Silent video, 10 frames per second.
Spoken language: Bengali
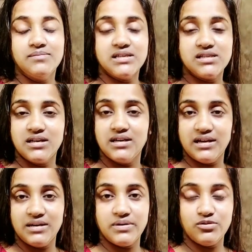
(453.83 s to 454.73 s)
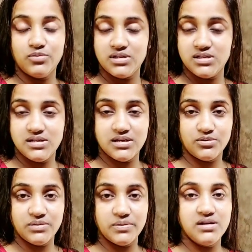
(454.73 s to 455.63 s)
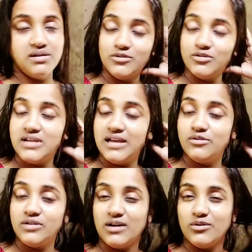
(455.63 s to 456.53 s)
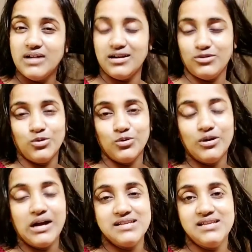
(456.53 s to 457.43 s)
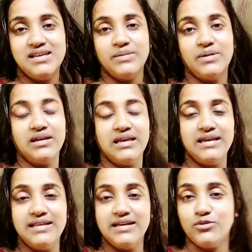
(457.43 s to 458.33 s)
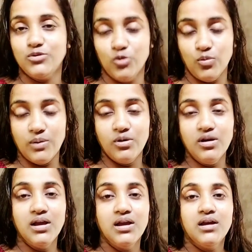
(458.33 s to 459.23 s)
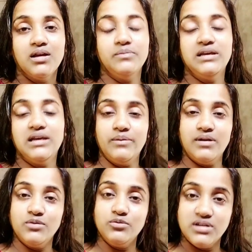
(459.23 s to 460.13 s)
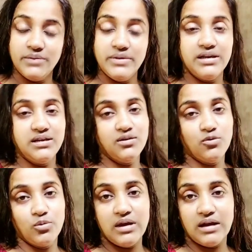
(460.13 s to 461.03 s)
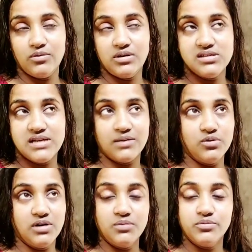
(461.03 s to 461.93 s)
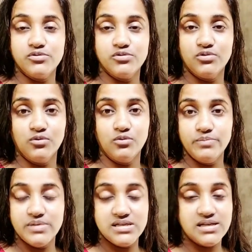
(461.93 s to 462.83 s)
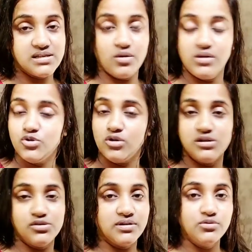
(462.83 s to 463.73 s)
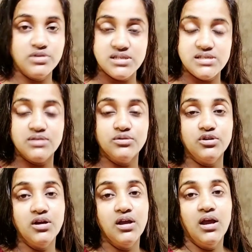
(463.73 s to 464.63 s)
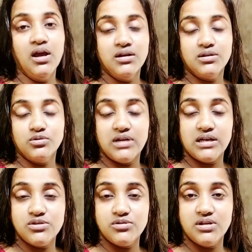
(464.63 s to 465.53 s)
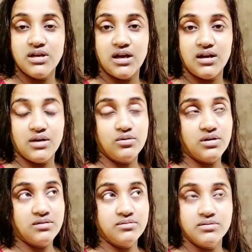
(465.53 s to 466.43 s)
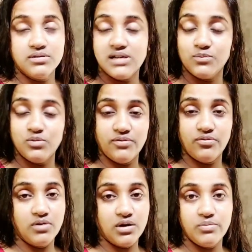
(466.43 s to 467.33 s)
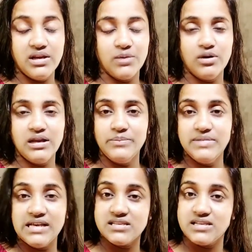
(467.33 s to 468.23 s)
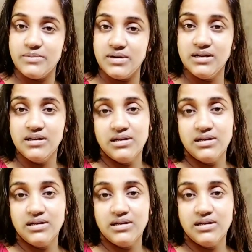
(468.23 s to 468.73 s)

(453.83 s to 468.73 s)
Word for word: মাঝখানে রান্নাবান্না তোমার সাথে শেয়ার করতে পারিনি তো যাই হোক এখন আর তো কোনো কাজ নেই এবার খেয়ে দিয়ে একটু ঘুমাবো বিকেলবেলা উঠে আমি এডিটিং করবো এখন আর জাগবো না প্রচণ্ড ঘুম পেয়েছে আজকে অনেক সকাল সকাল উঠেছি যেহেতু তো তার জন্য আর এখন আর জাগবো না ফোনটাও আমি নেবো না এমনিতে আজকে আমার